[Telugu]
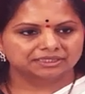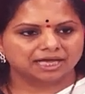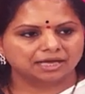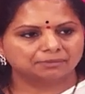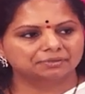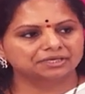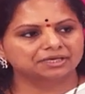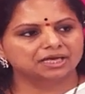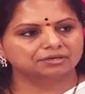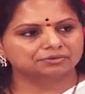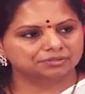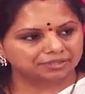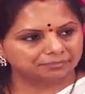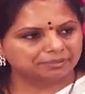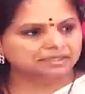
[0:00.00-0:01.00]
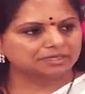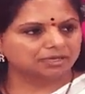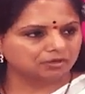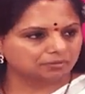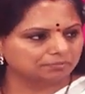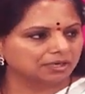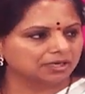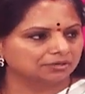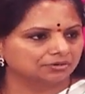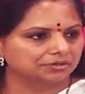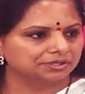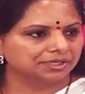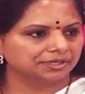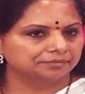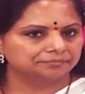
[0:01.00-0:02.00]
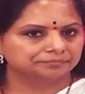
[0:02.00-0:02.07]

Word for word: యాభై నాలుగు డిబేట్లలో పాల్గొంటే